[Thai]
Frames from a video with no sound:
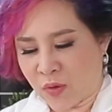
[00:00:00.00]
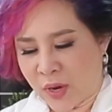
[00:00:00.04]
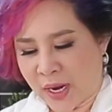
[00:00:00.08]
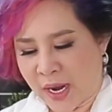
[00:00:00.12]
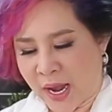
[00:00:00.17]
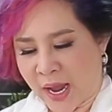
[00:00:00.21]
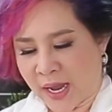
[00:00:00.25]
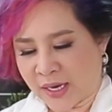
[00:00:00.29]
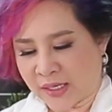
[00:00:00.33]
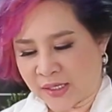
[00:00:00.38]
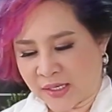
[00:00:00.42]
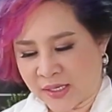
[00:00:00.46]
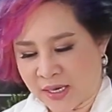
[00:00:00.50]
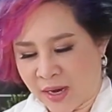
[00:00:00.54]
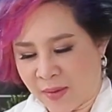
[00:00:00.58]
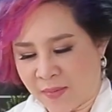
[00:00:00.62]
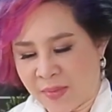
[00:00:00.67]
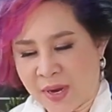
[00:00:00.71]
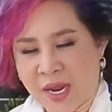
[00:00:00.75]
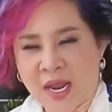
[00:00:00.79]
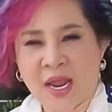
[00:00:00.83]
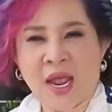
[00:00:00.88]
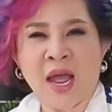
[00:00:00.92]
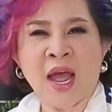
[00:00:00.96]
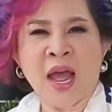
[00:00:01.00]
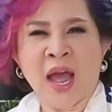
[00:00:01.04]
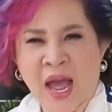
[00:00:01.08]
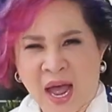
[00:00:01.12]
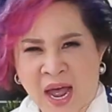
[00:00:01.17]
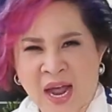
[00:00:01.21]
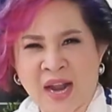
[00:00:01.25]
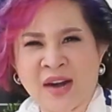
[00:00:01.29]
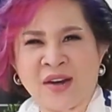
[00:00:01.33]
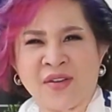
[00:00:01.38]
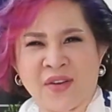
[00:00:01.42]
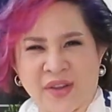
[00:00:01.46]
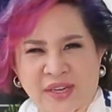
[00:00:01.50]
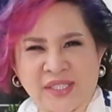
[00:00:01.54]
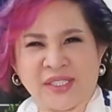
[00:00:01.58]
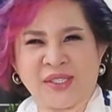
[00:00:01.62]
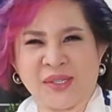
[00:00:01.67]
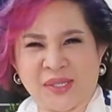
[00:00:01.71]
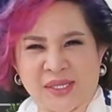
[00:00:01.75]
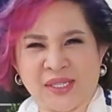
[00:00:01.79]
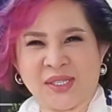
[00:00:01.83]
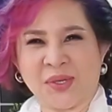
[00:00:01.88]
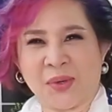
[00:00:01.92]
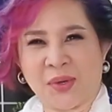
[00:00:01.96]
กล้วยไข่เชื่อมนี่อร่อย
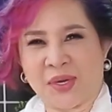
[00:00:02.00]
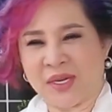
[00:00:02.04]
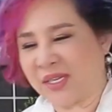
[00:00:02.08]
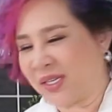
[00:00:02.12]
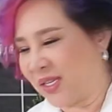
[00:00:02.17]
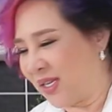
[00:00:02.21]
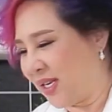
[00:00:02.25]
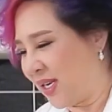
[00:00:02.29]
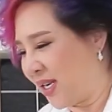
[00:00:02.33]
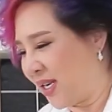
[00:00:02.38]
สุดๆ